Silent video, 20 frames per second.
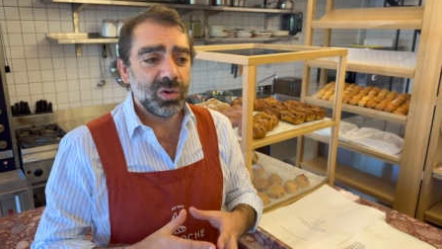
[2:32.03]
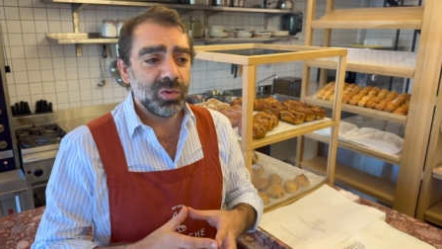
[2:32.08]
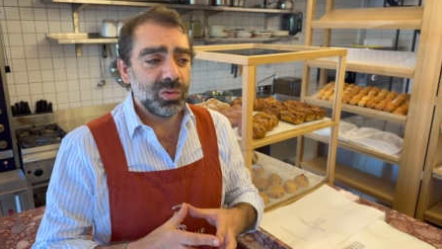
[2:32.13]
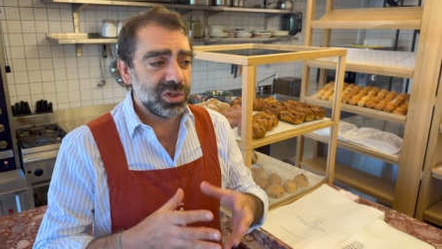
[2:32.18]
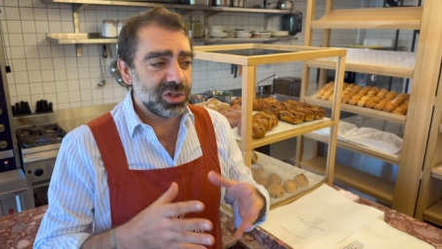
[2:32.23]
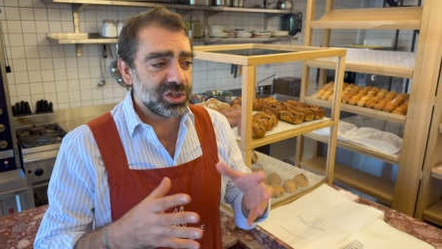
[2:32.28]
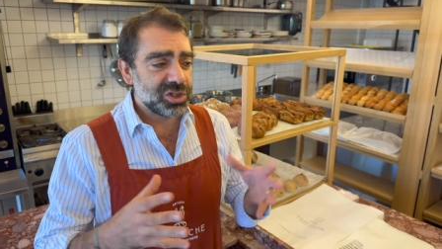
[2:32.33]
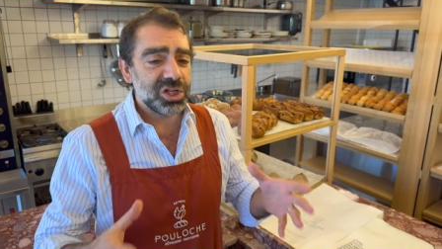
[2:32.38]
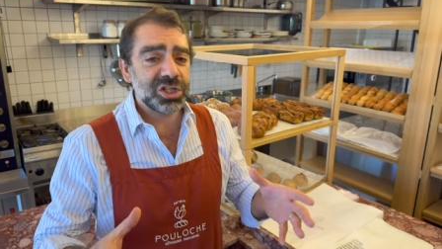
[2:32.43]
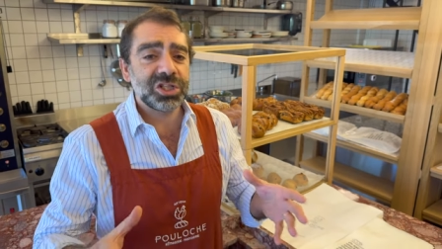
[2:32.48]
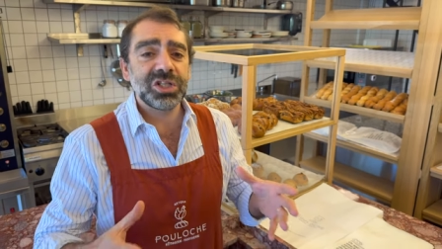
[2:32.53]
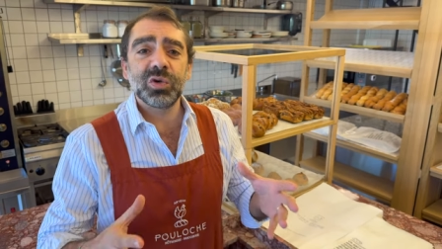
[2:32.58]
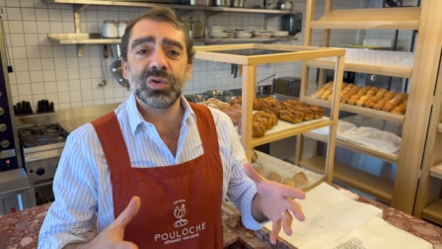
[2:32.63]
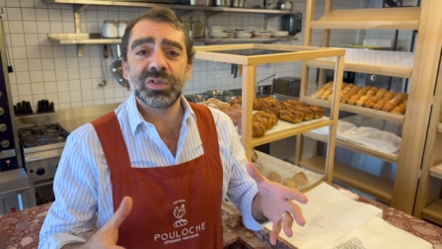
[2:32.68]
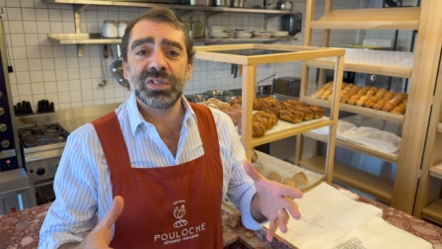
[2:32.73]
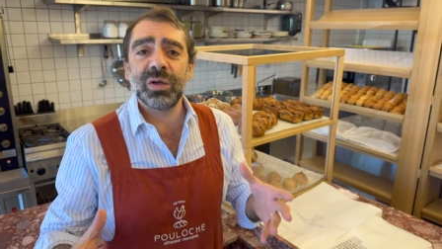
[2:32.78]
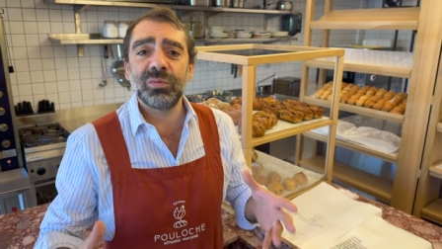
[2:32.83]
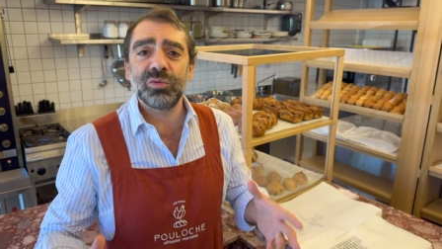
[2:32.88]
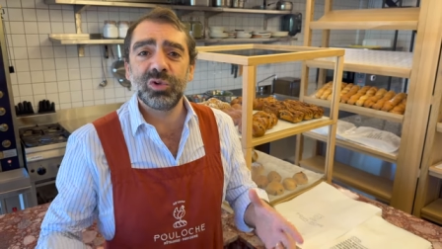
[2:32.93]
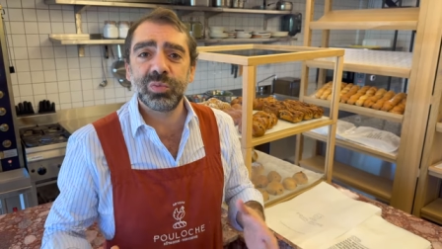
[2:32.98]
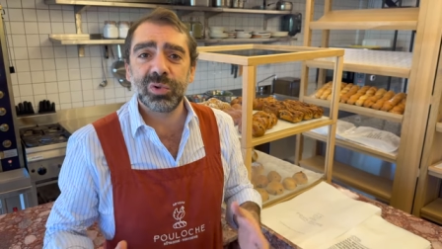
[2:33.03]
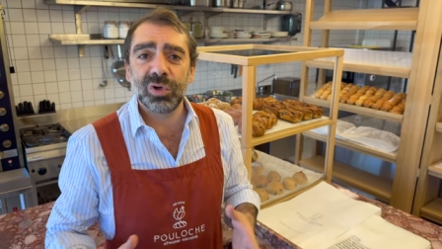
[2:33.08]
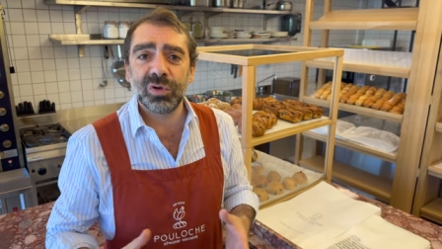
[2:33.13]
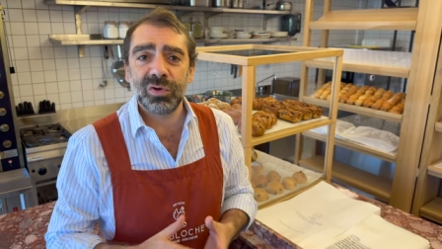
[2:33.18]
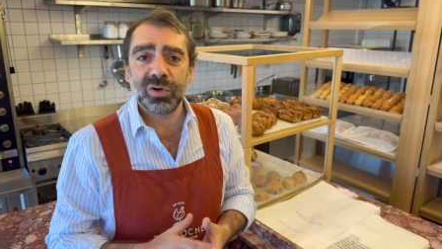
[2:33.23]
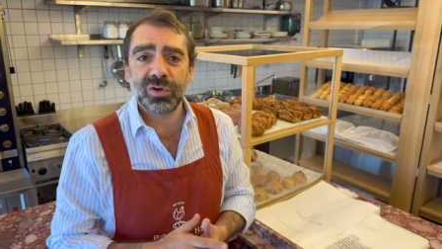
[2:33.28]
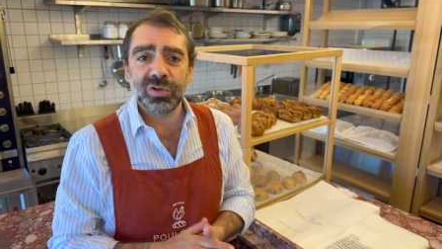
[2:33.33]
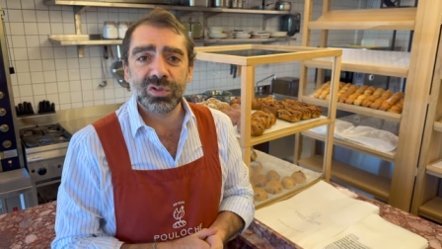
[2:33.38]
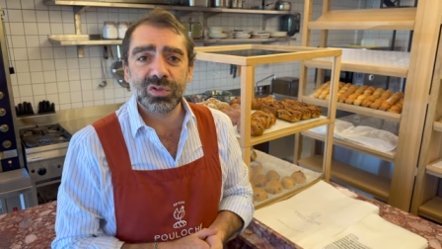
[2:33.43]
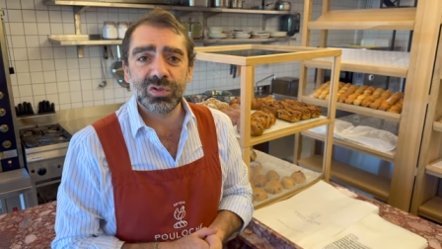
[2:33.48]
الدجاجة وزير دو
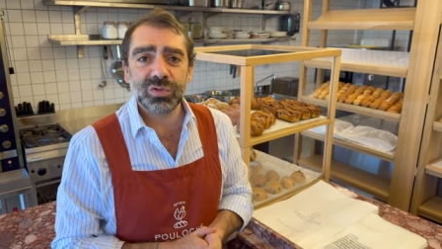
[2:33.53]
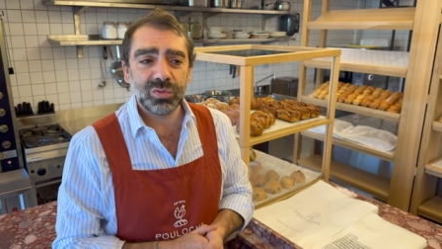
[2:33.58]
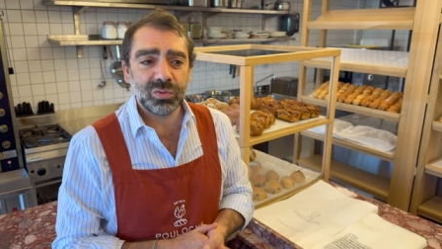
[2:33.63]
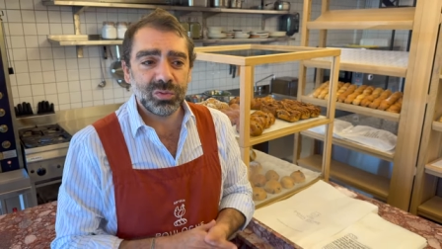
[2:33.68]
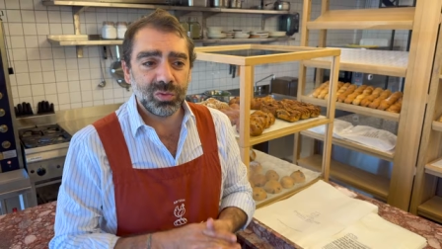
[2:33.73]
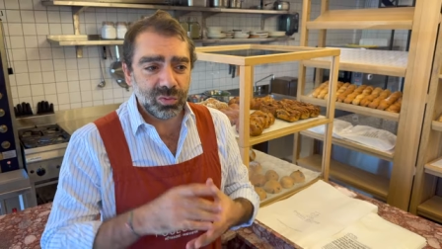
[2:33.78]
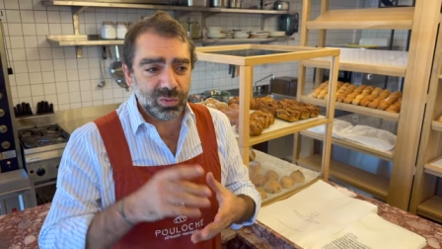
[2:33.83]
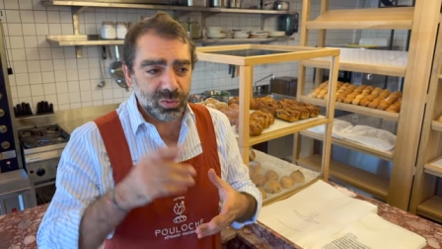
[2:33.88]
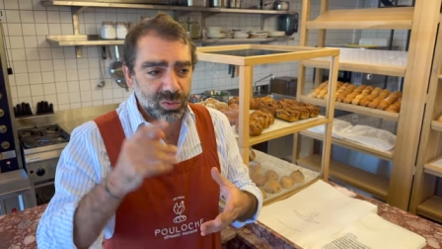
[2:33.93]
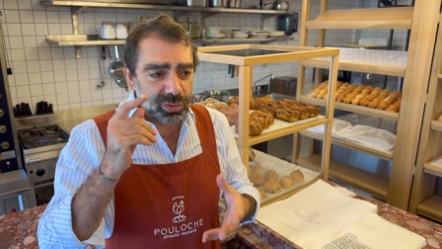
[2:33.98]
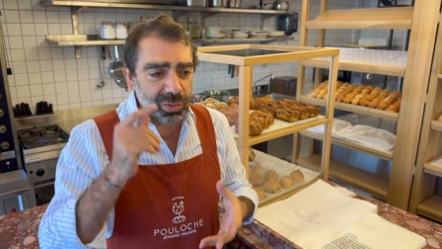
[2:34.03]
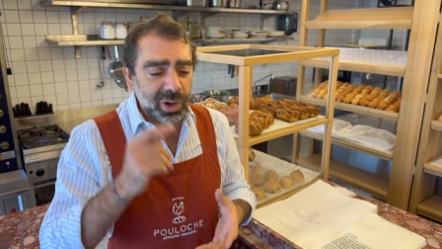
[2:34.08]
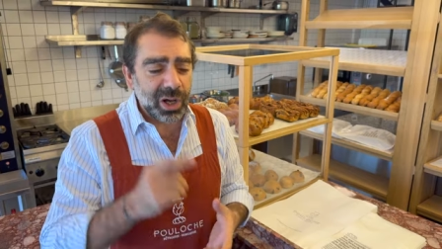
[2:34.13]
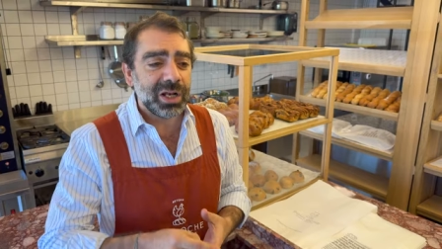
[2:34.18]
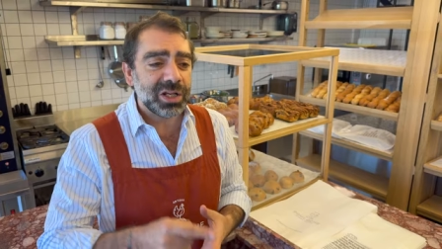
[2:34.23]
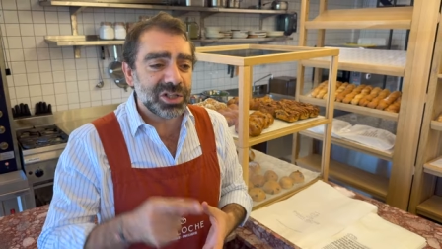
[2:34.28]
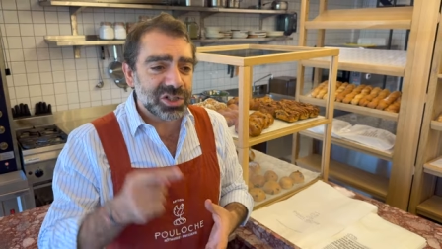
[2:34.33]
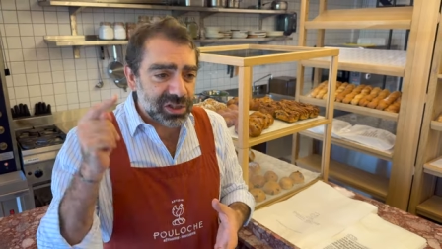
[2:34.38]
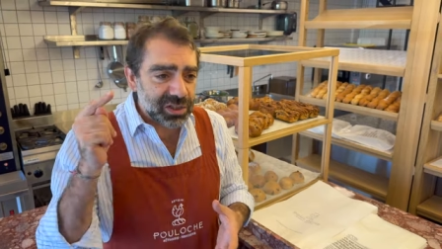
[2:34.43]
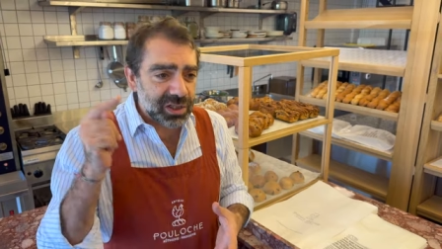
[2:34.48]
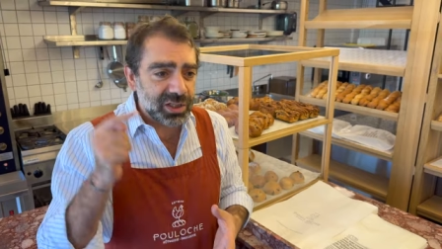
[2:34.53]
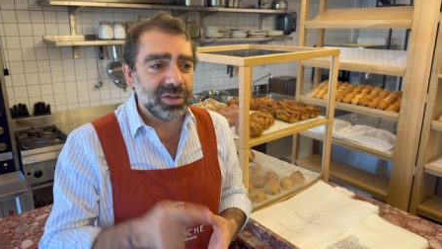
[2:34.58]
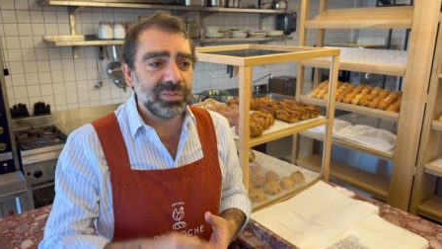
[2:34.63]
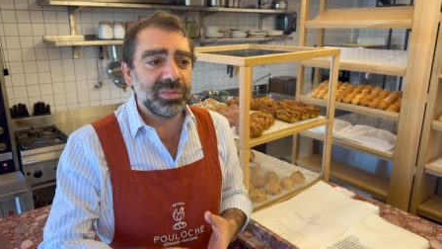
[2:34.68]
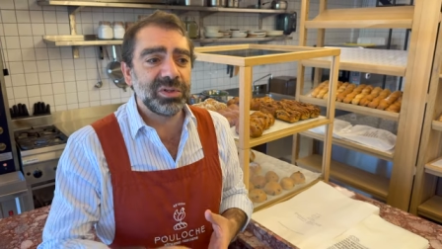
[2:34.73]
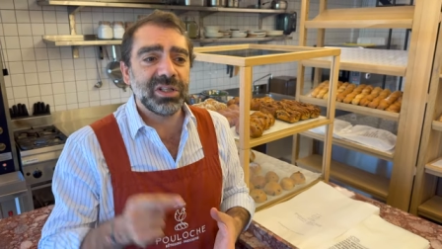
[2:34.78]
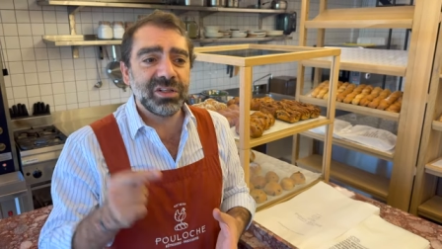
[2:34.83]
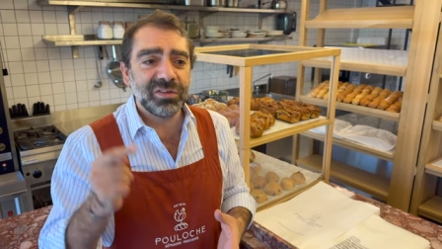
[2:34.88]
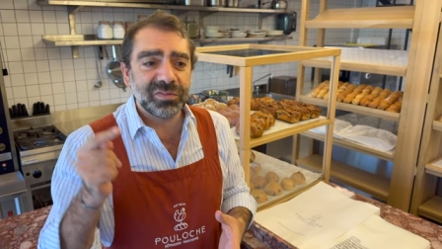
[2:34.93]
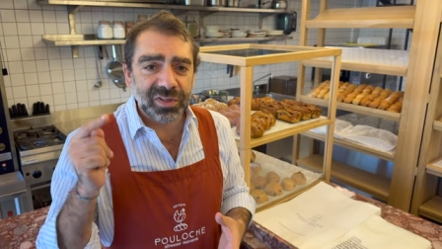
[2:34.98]
بروفونس وقال تقول لي
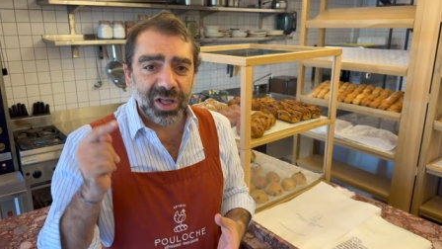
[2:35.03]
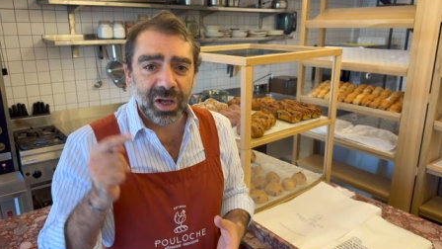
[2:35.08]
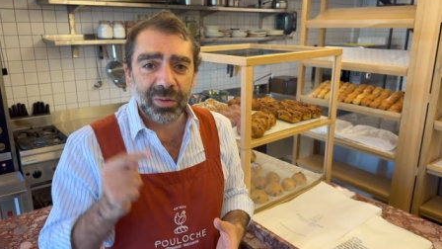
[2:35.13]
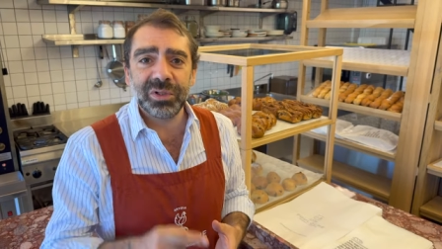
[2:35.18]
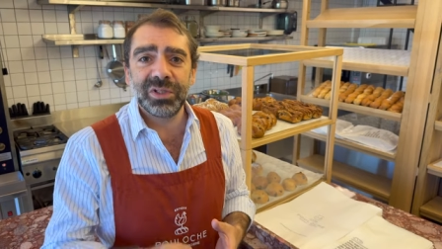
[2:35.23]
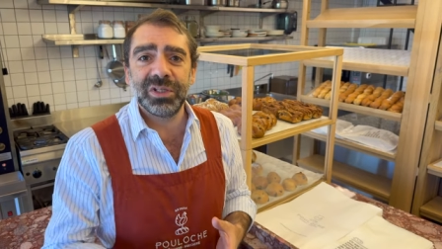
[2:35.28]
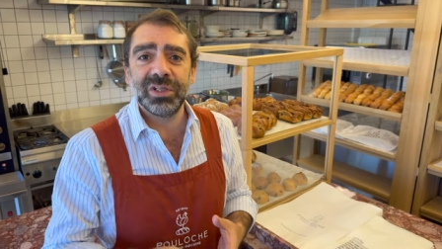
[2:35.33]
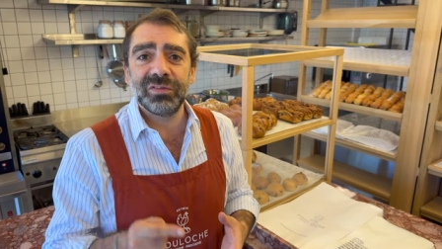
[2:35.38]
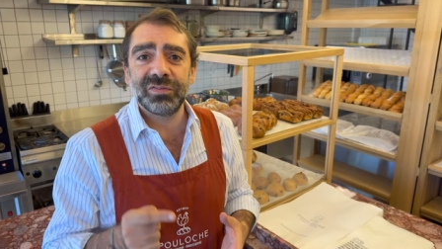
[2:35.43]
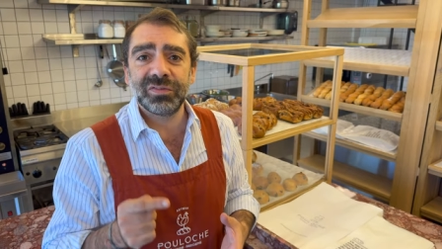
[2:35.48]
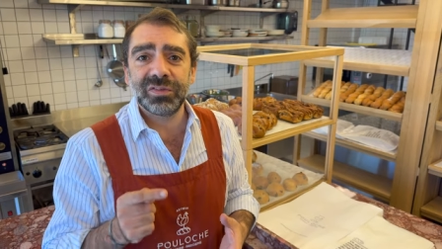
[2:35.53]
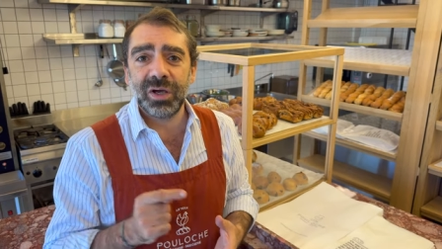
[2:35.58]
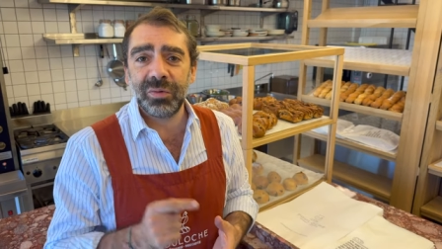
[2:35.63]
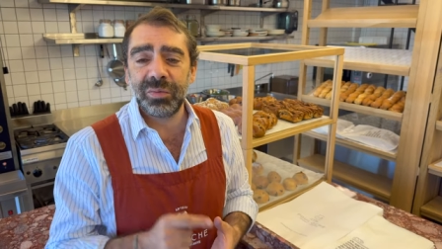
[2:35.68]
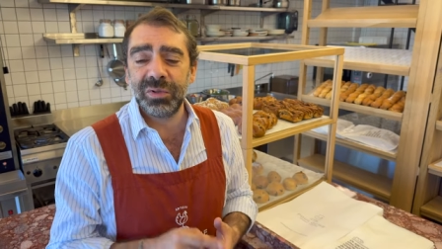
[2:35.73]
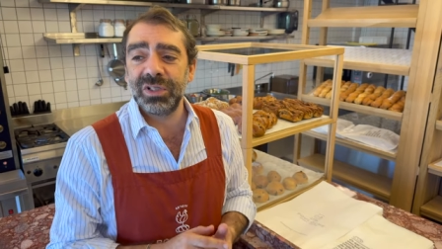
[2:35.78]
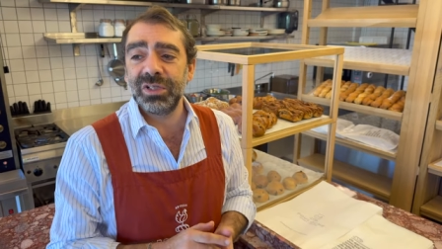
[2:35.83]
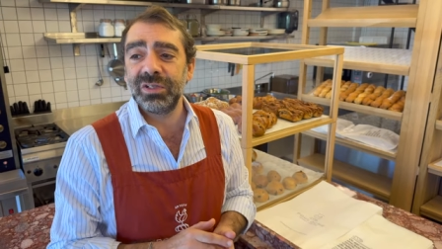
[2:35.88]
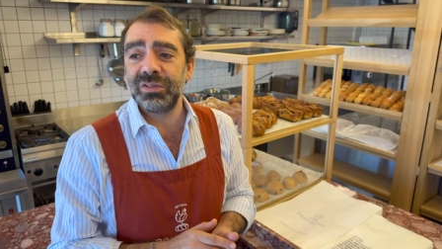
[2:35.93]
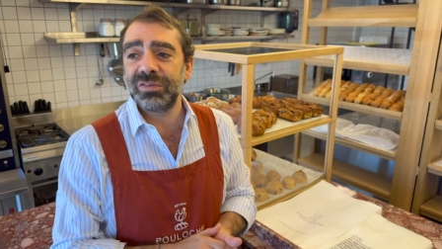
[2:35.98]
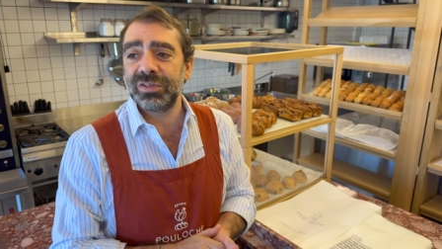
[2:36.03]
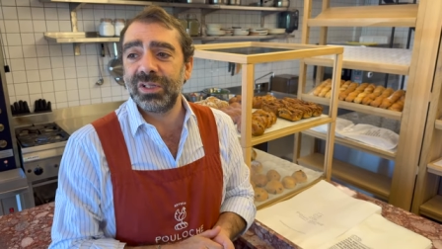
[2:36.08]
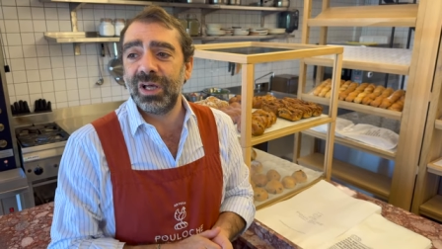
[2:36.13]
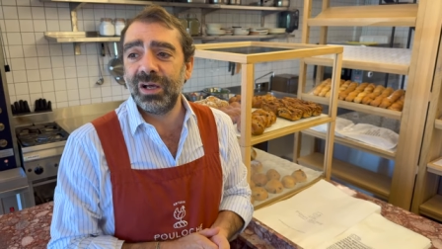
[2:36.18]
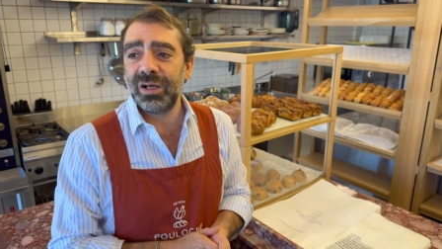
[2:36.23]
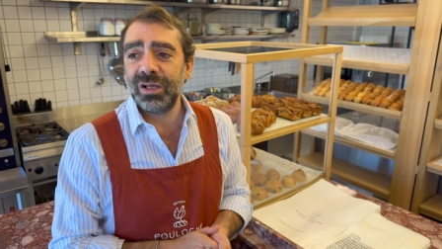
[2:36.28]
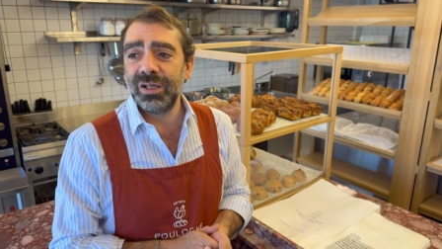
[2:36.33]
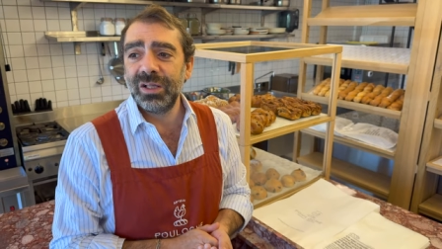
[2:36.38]
بدي افتح بدي افتح بدي افتح